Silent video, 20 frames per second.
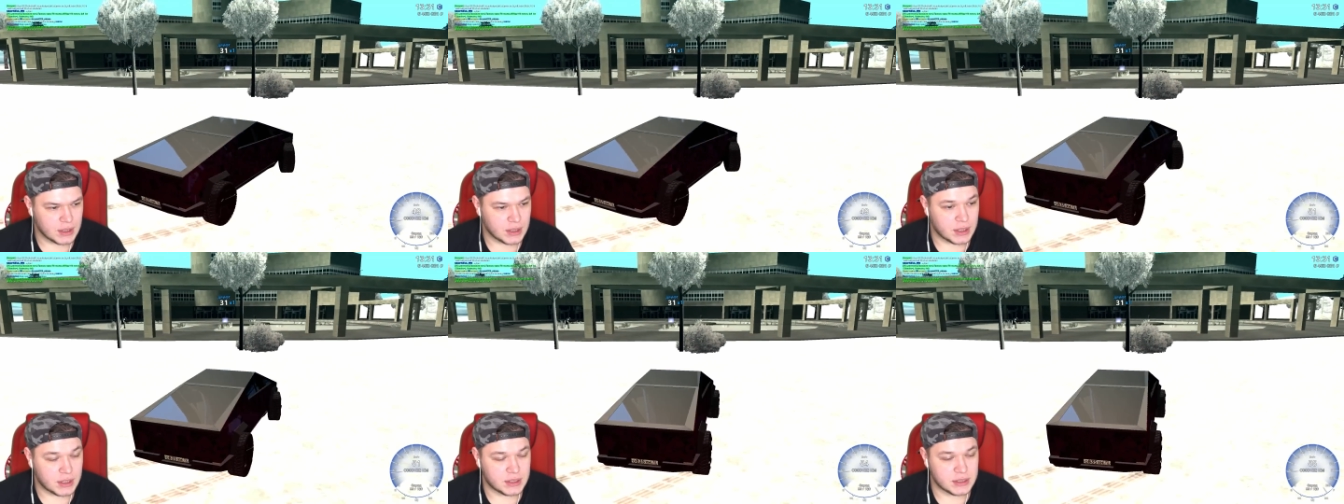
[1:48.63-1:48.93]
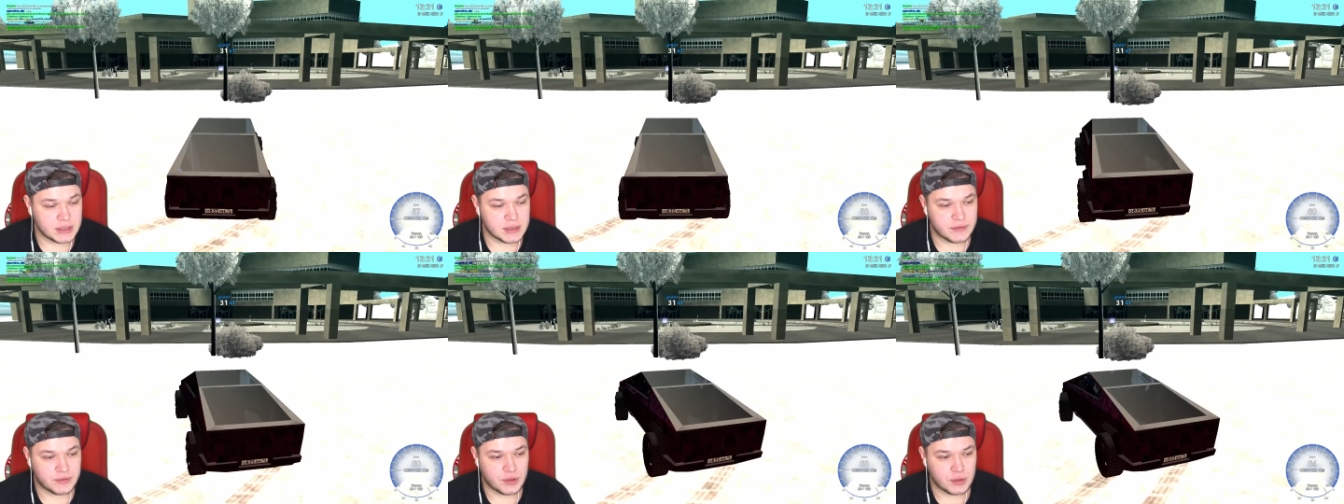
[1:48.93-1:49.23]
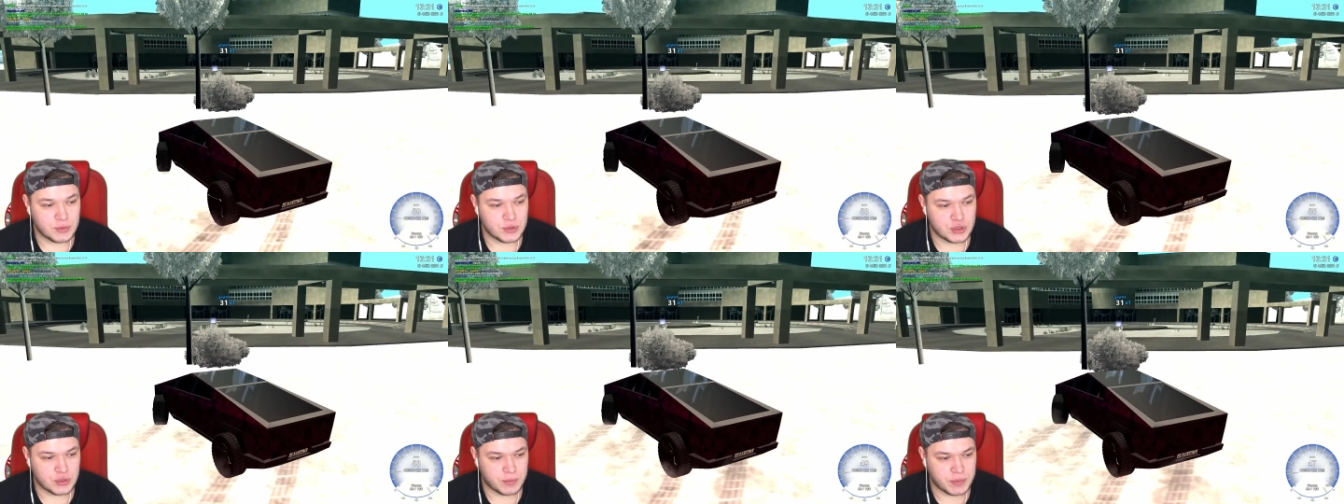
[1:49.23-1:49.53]
Дело в
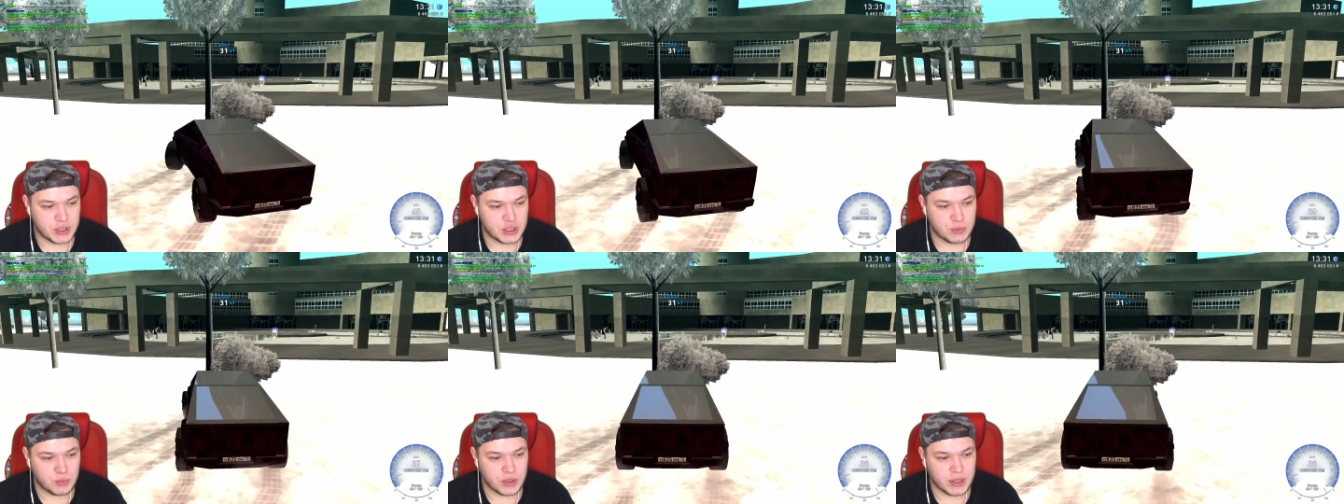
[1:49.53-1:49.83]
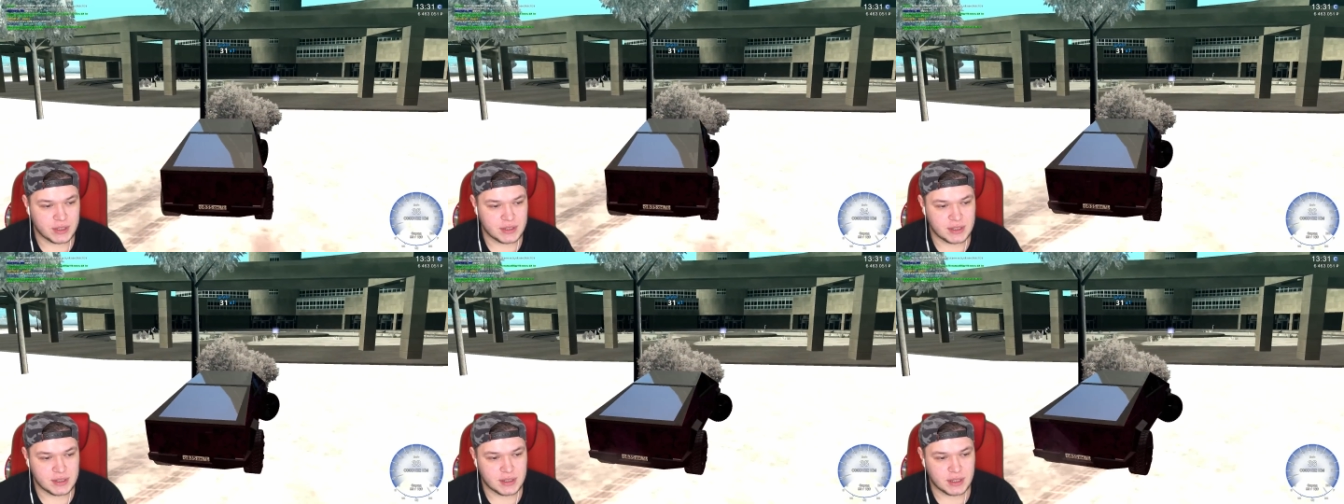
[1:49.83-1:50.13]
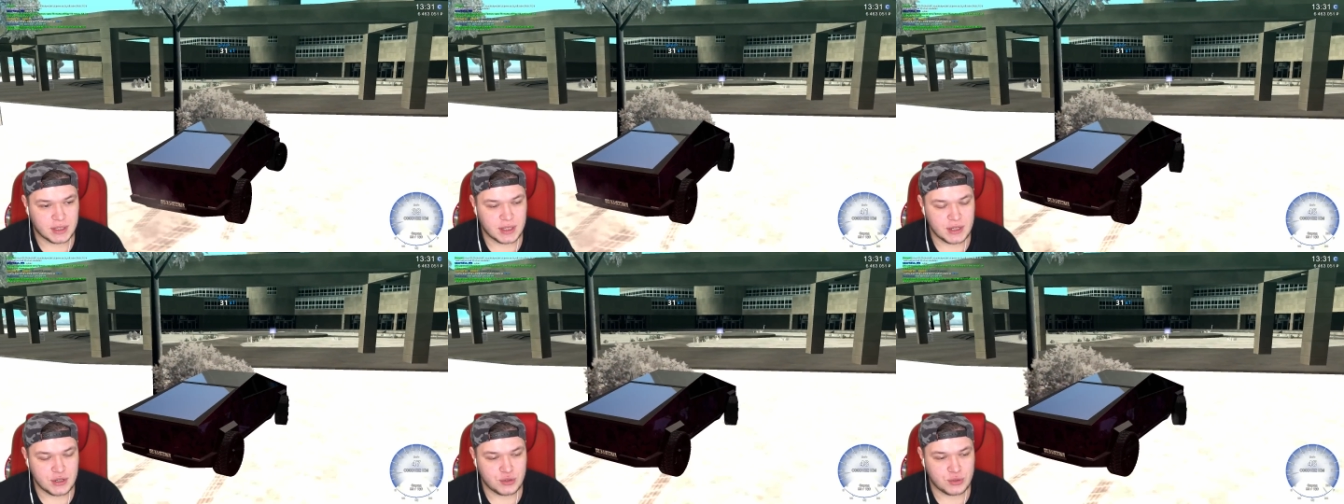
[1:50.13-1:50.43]
том, что почему я здесь
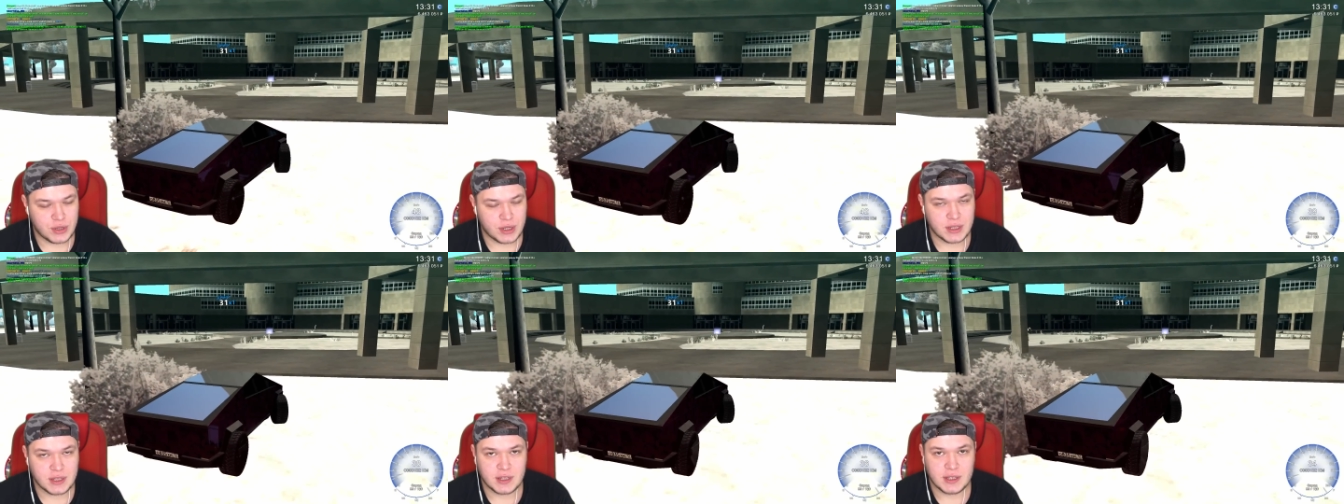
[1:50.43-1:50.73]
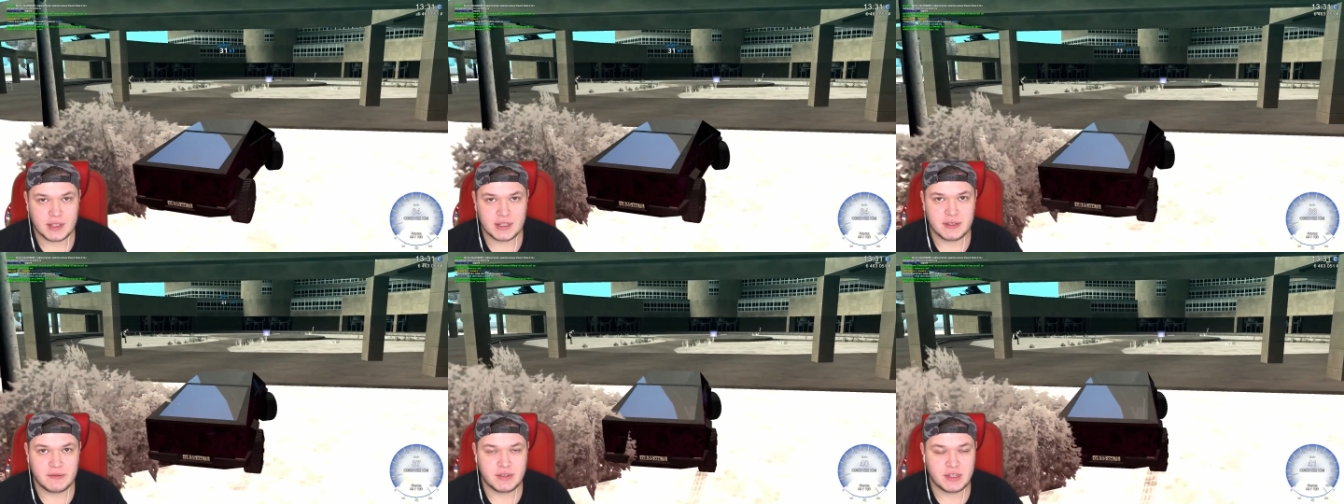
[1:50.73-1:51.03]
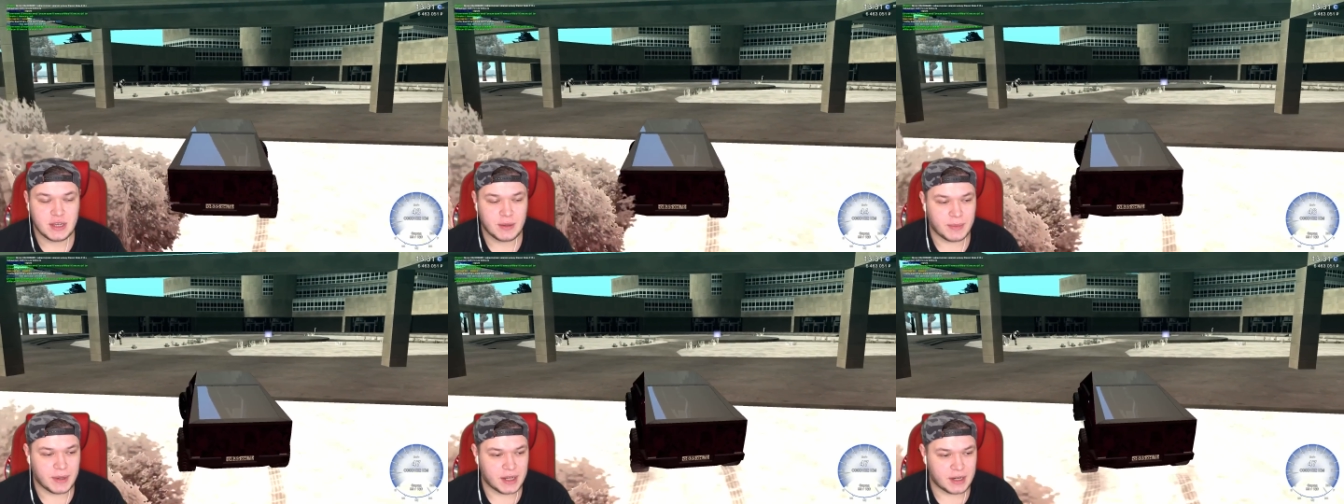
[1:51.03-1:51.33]
так езжу, это не
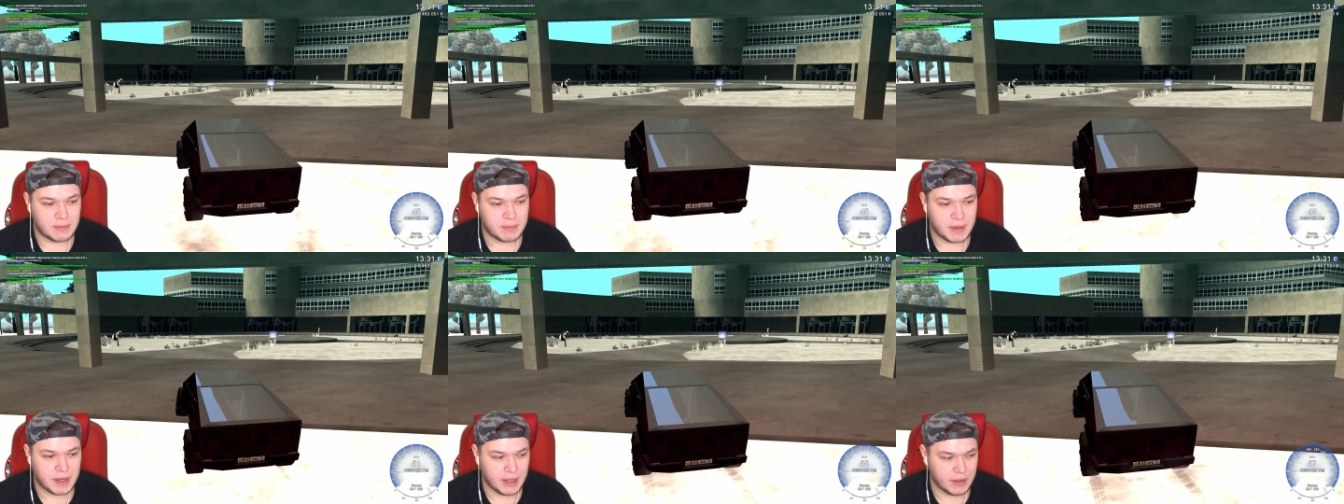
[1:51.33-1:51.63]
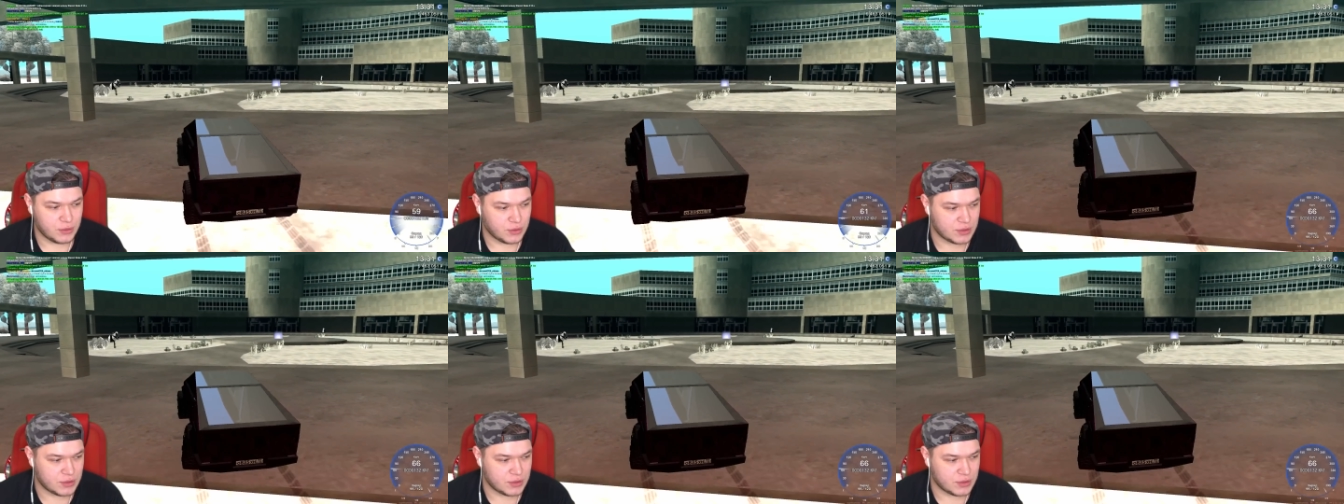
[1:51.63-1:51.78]
совсем РП,